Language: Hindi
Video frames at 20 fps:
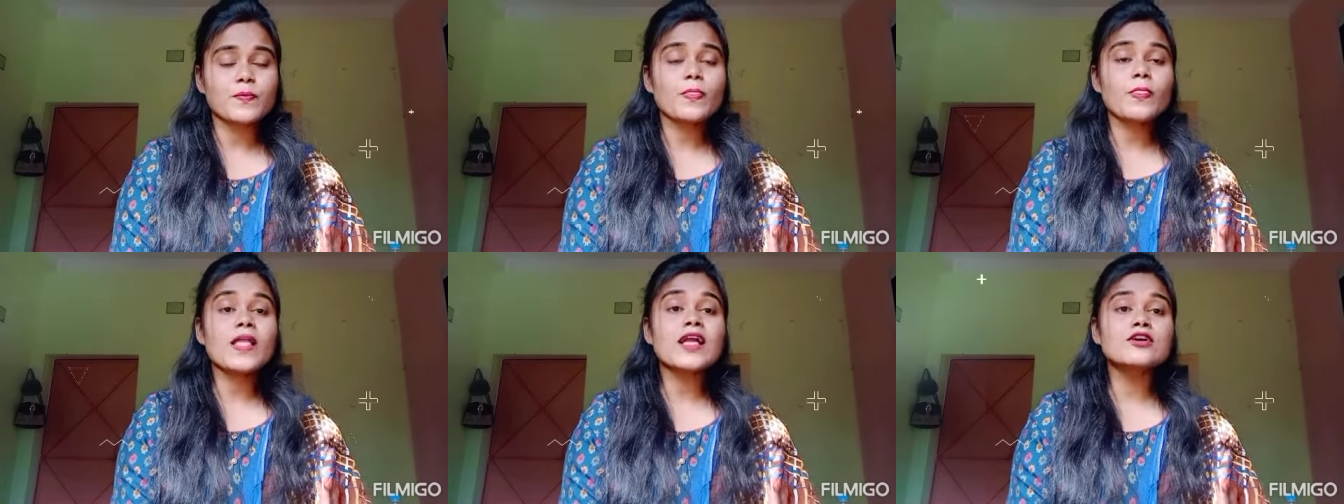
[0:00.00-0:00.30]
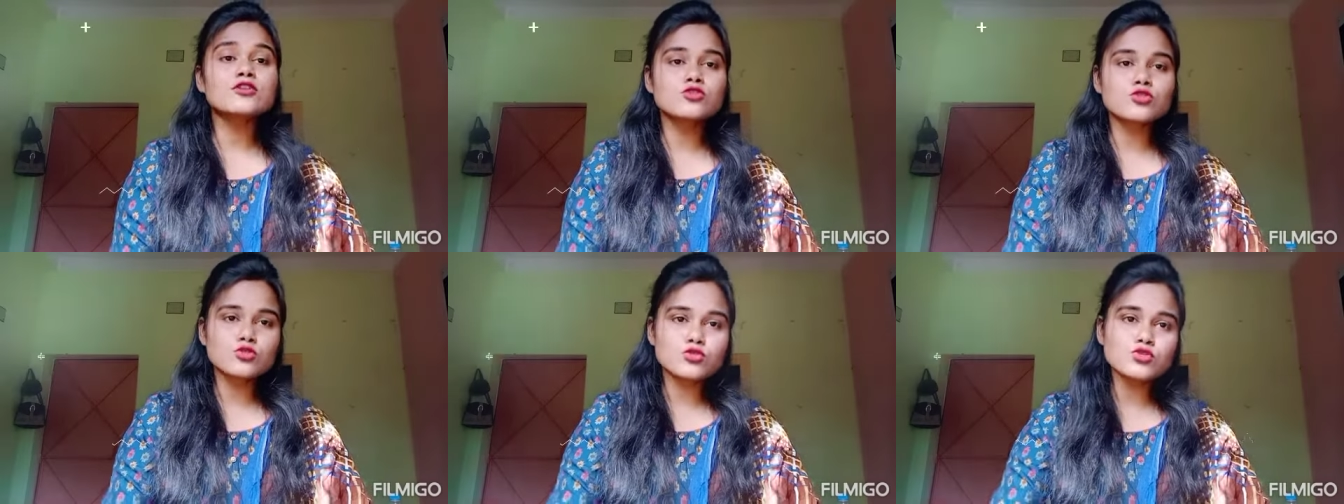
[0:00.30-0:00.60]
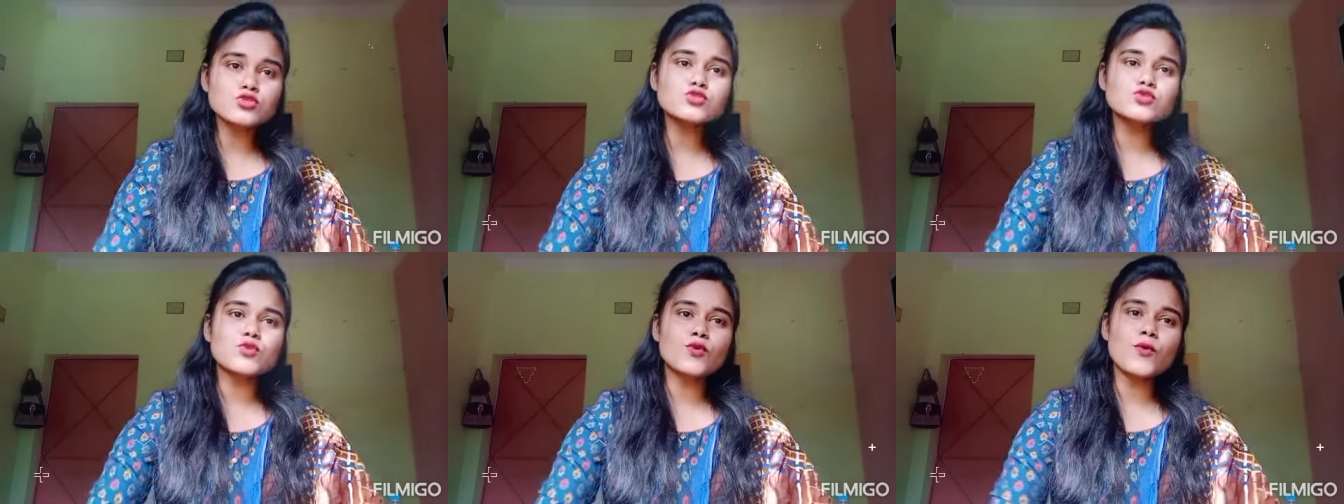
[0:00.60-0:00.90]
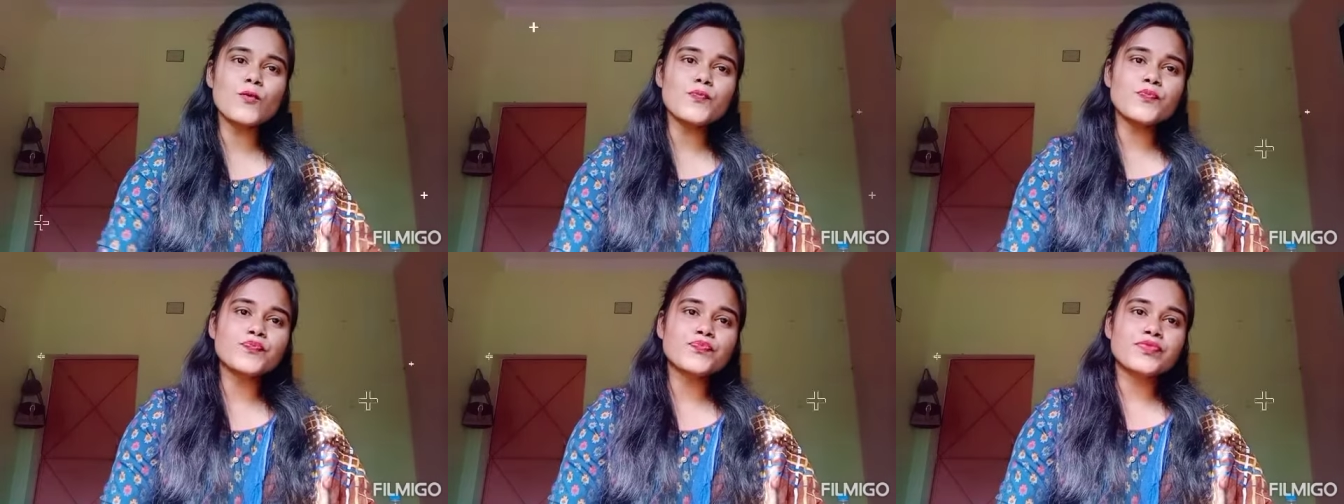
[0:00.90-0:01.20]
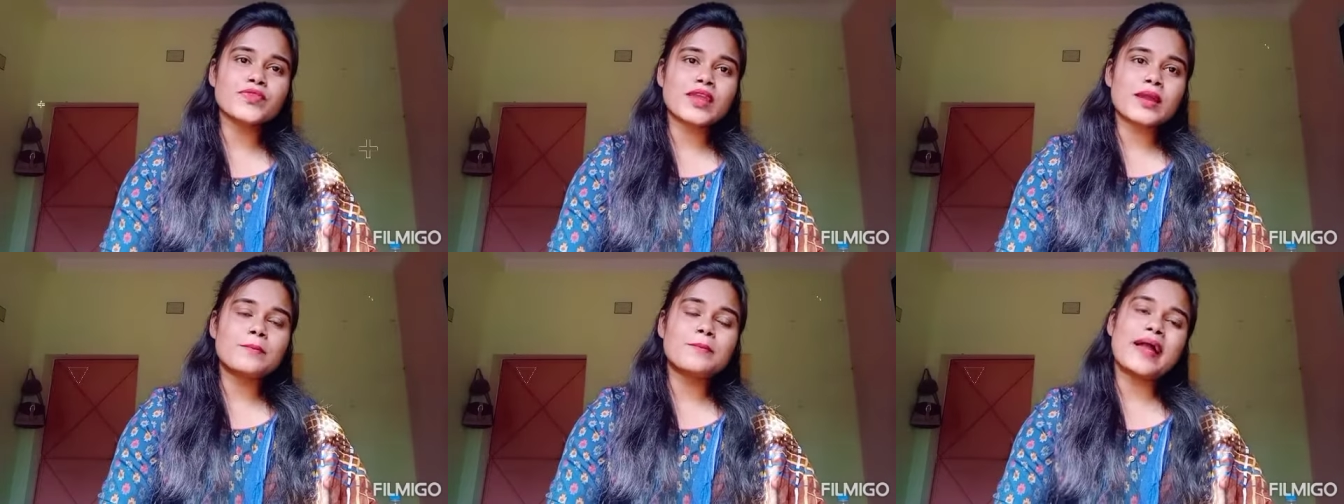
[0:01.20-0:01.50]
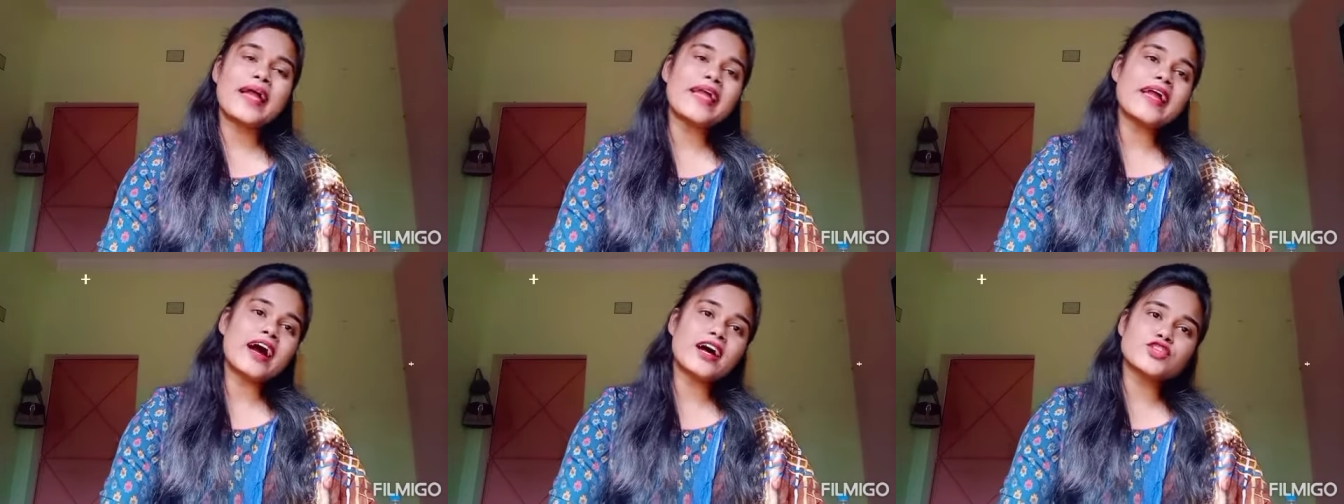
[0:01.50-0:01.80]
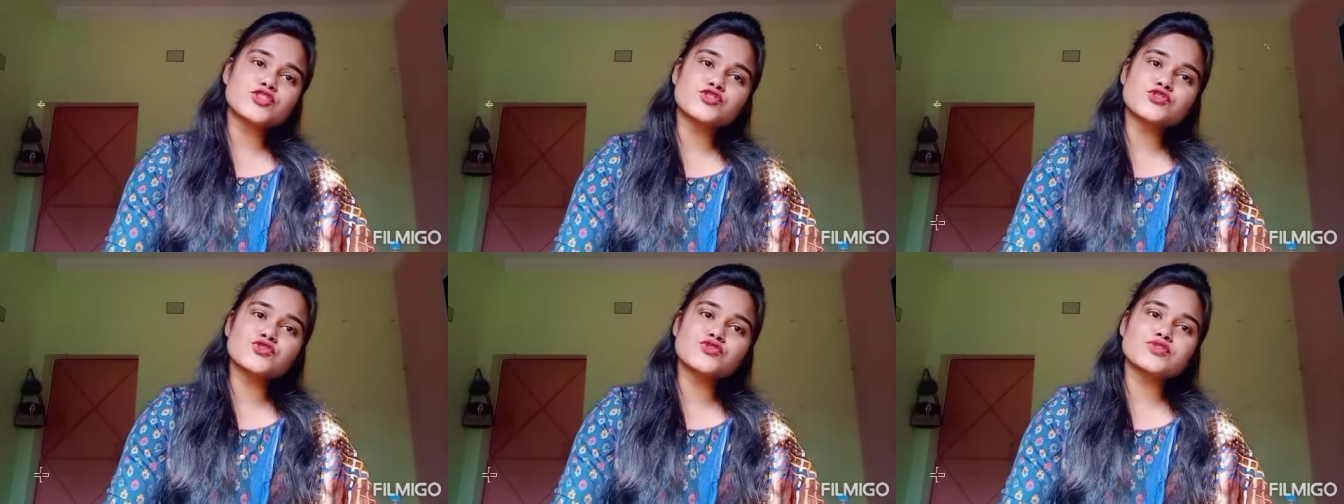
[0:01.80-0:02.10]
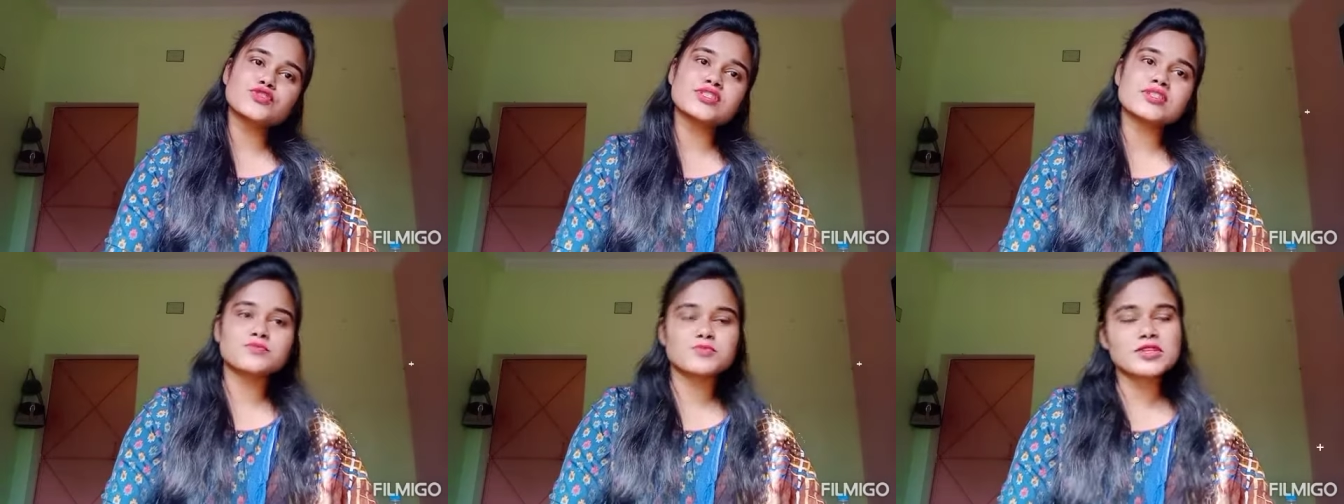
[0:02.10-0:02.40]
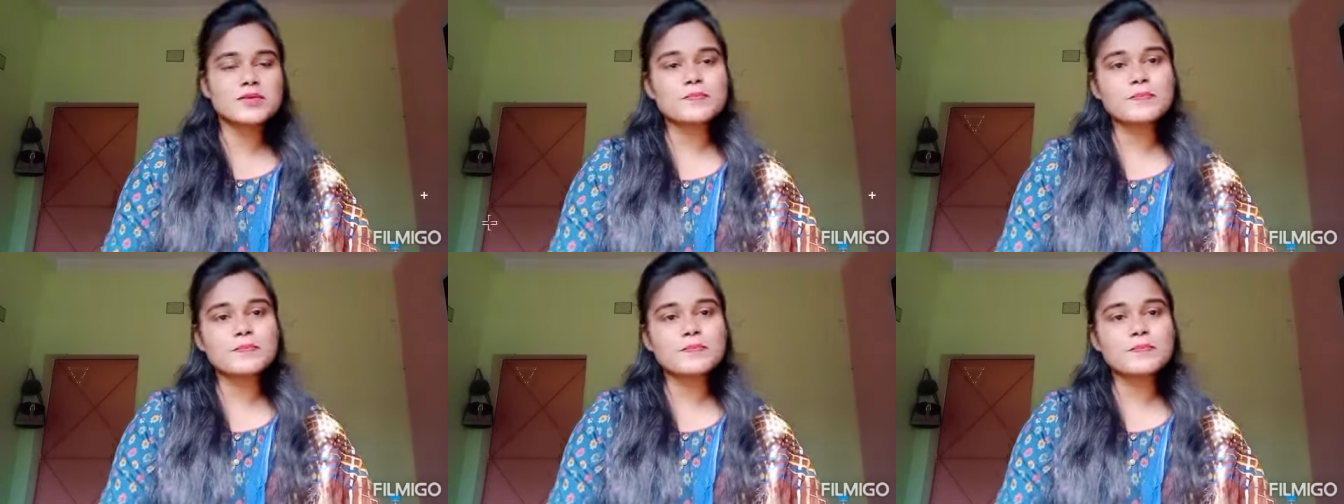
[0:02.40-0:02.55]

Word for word: तो दोस्तों मैं आज जो सबसे